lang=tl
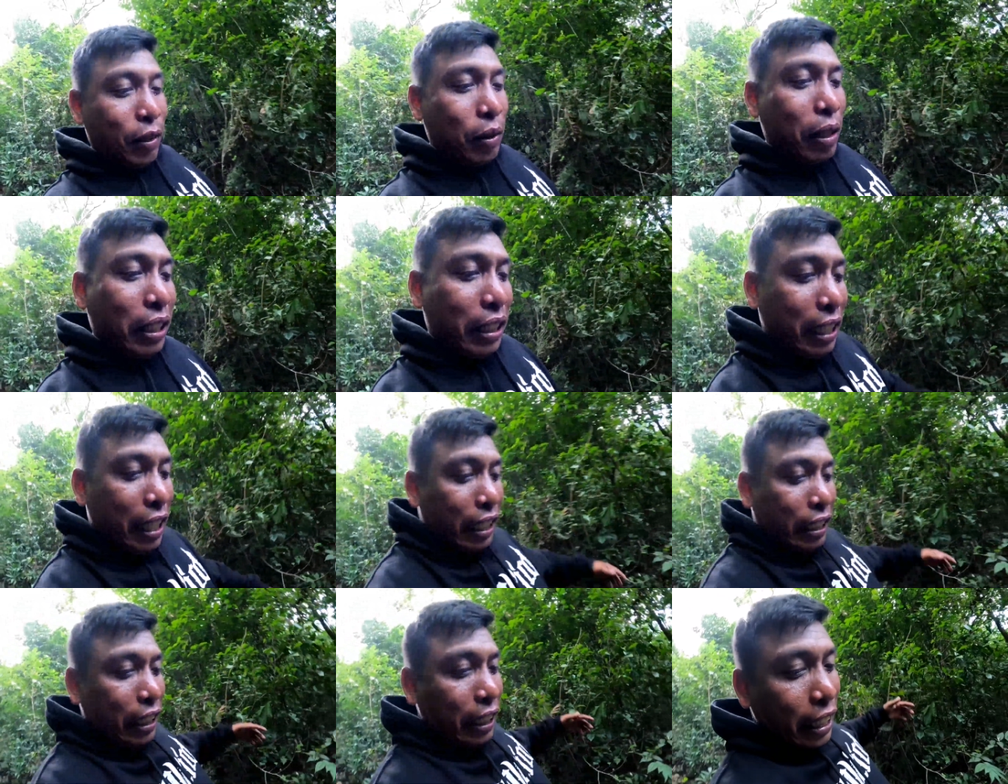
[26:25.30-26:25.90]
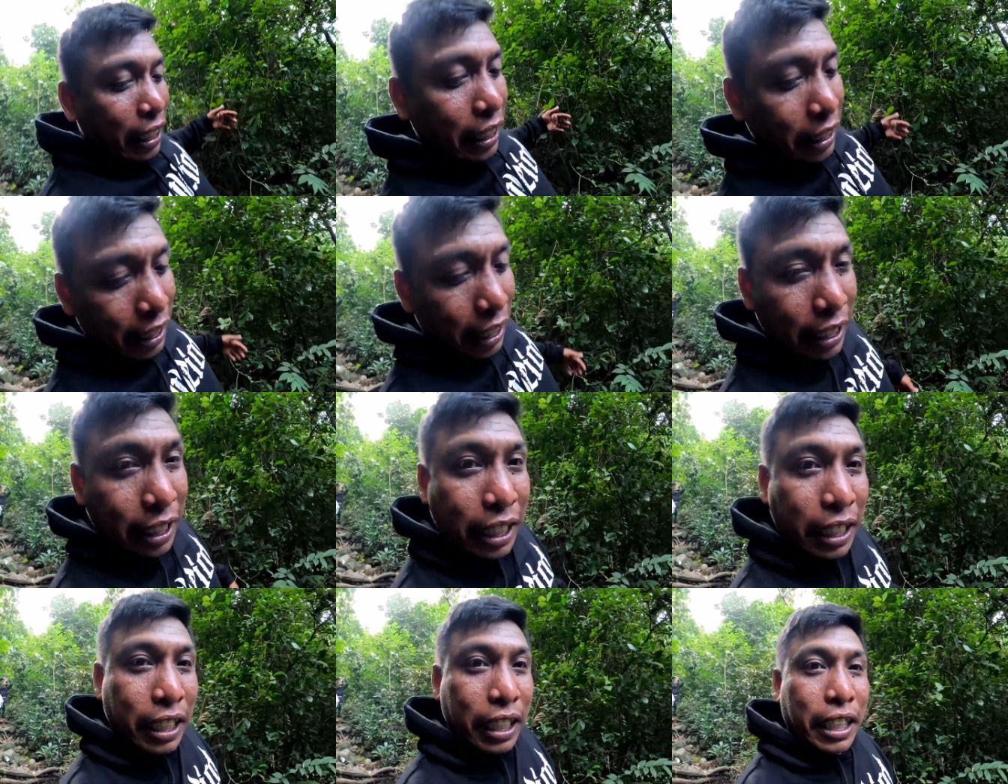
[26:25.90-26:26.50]
nagulat natin ang
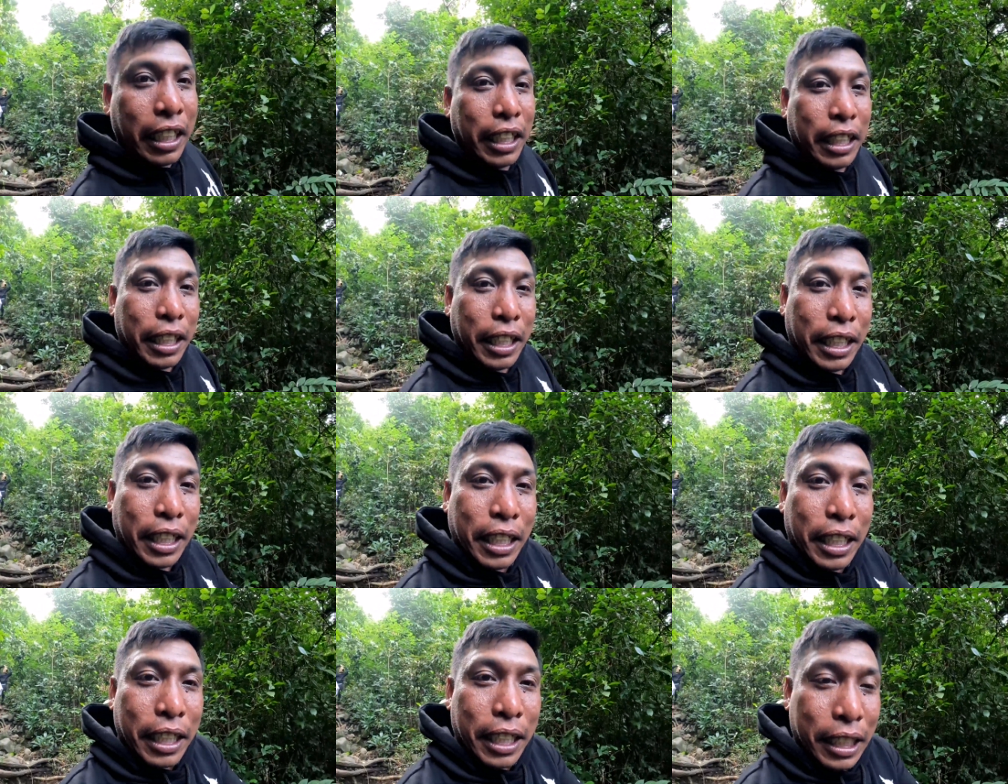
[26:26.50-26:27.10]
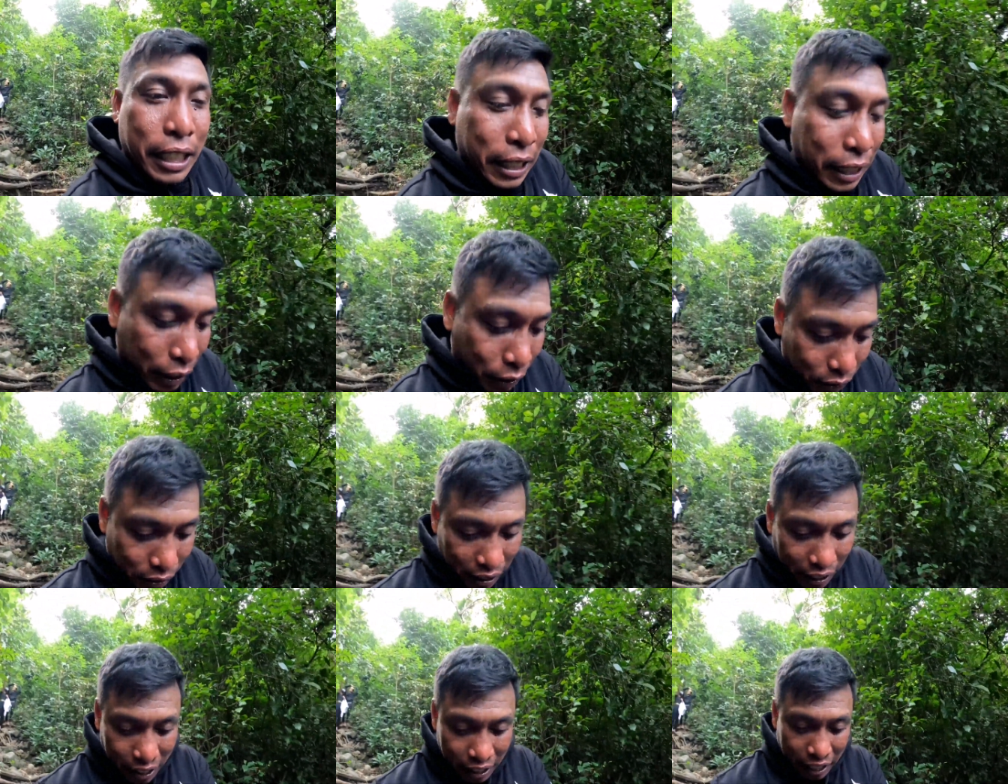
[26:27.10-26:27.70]
isa si
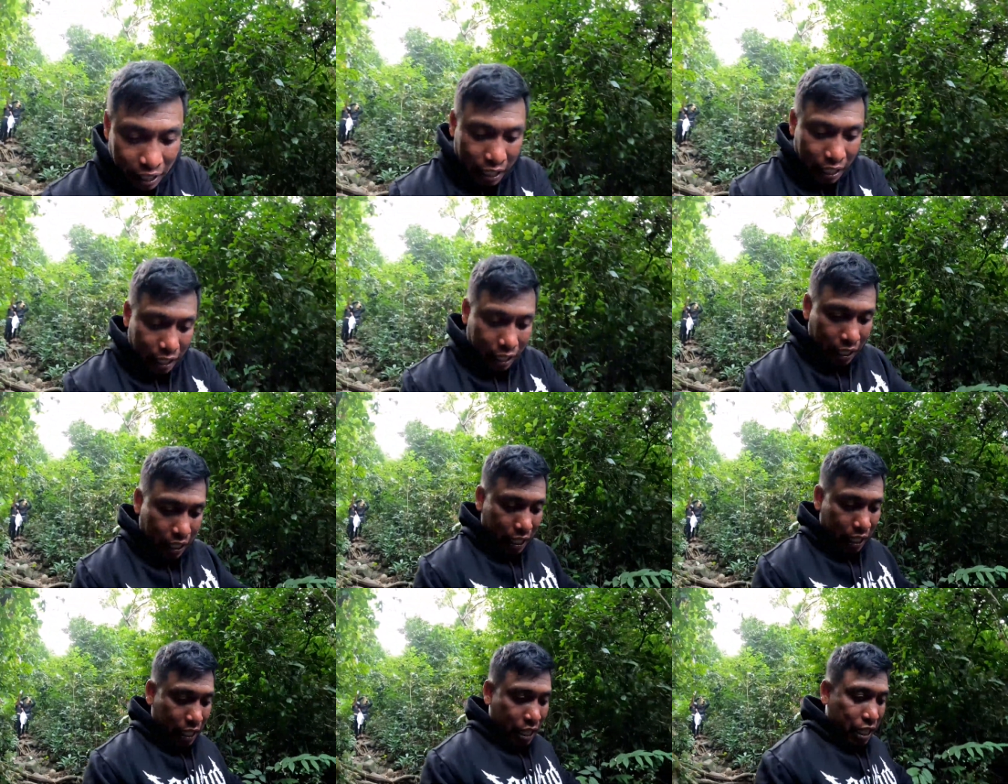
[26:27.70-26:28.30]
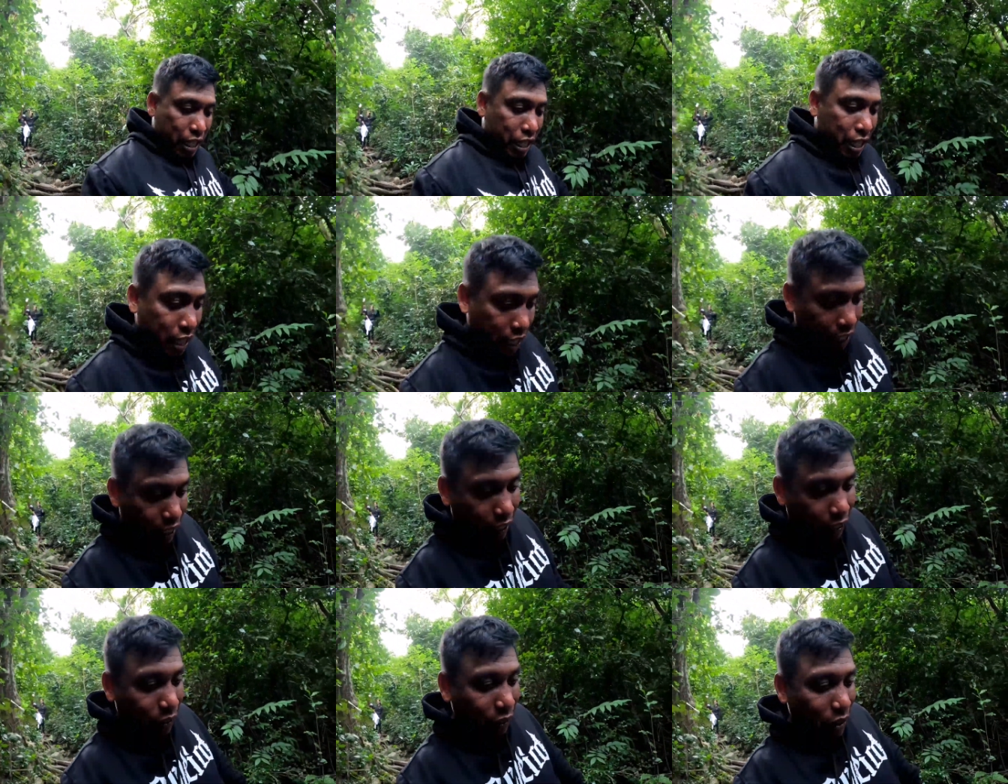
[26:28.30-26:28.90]
Roselia.
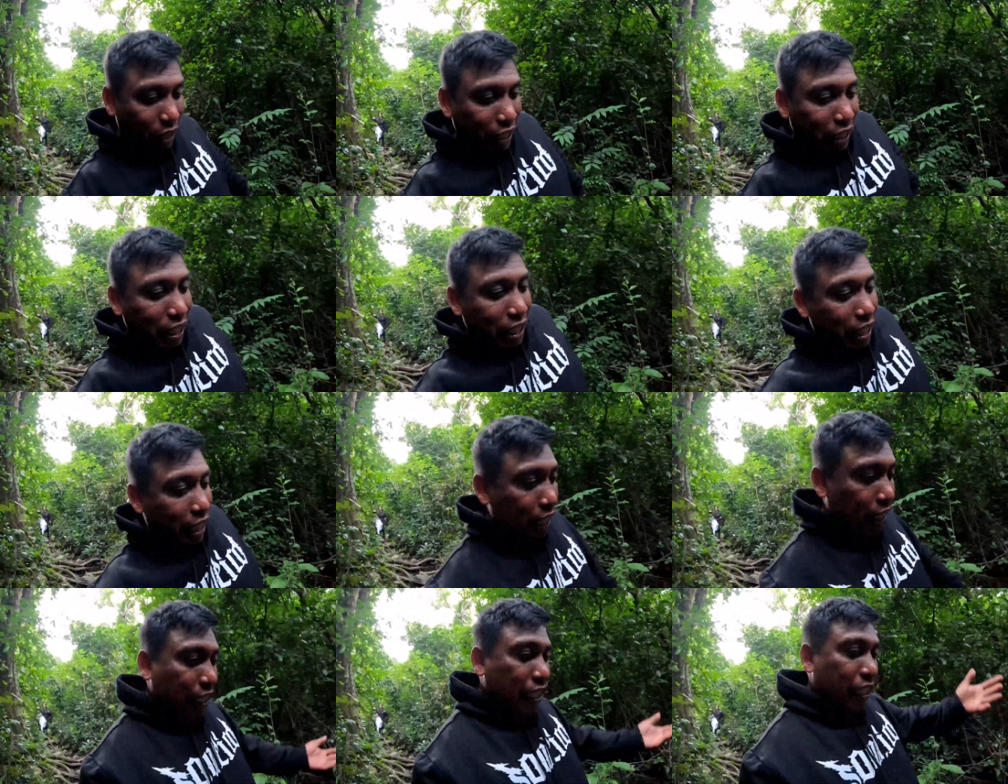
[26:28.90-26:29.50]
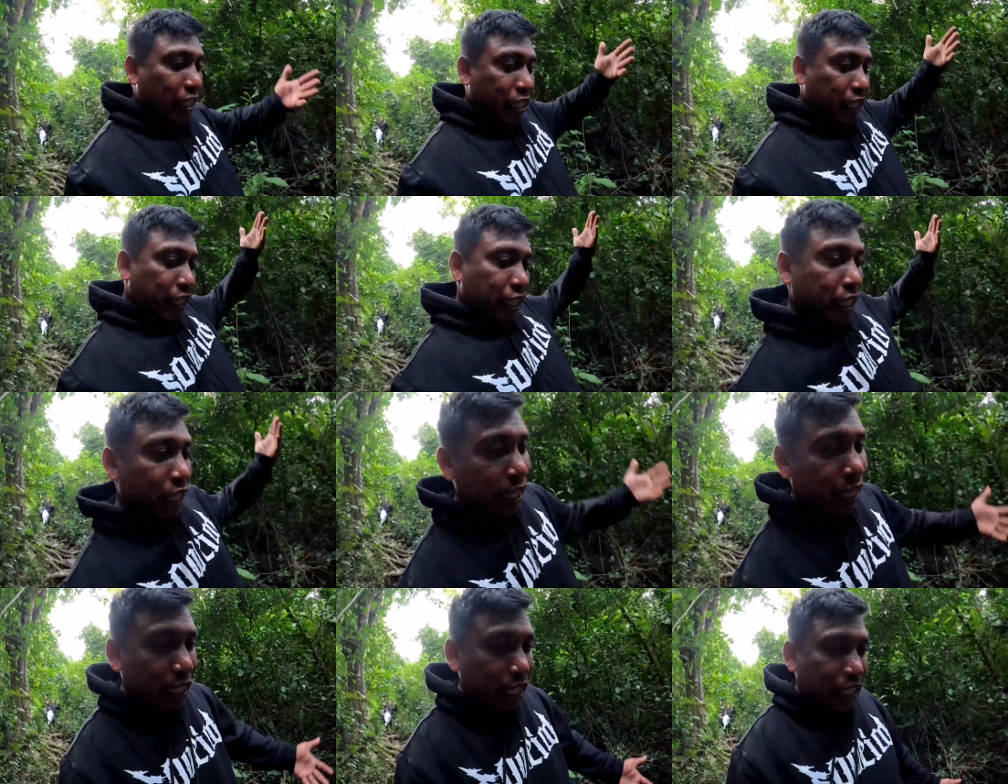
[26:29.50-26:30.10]
Nagulat din natin eh.
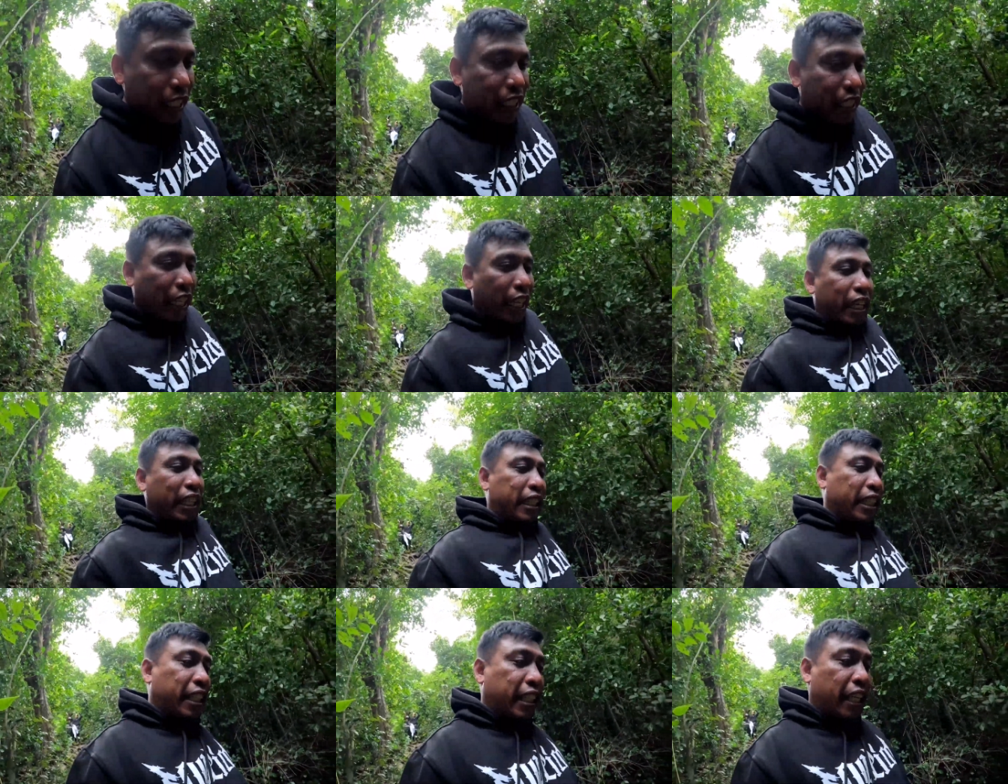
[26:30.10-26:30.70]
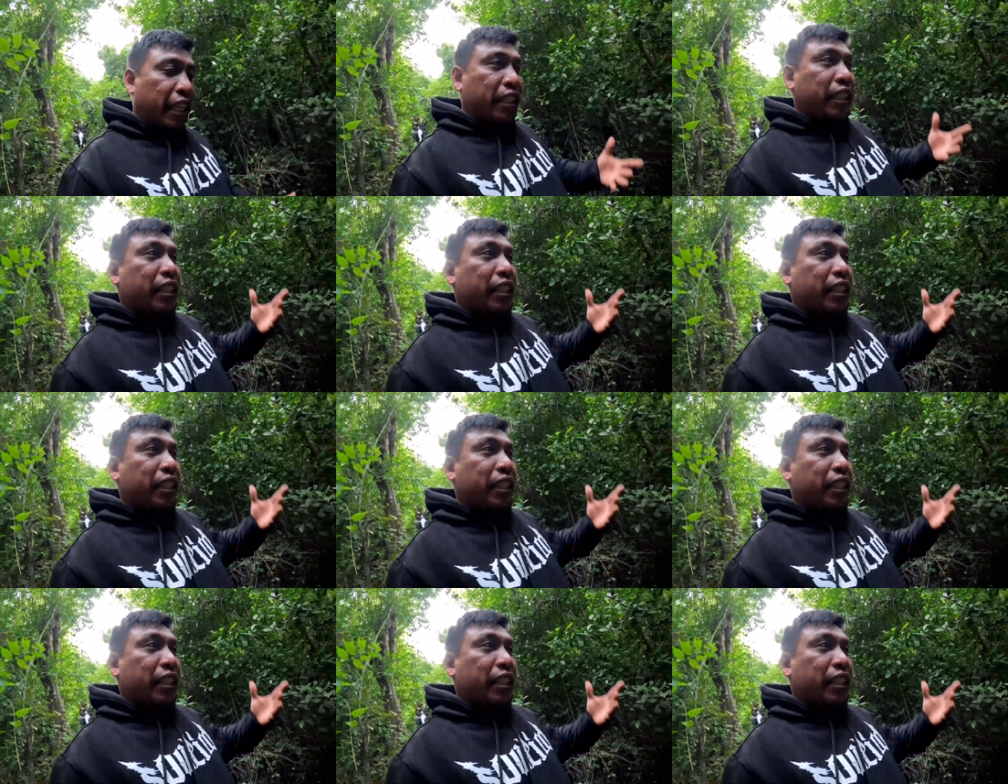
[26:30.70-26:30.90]
Nakita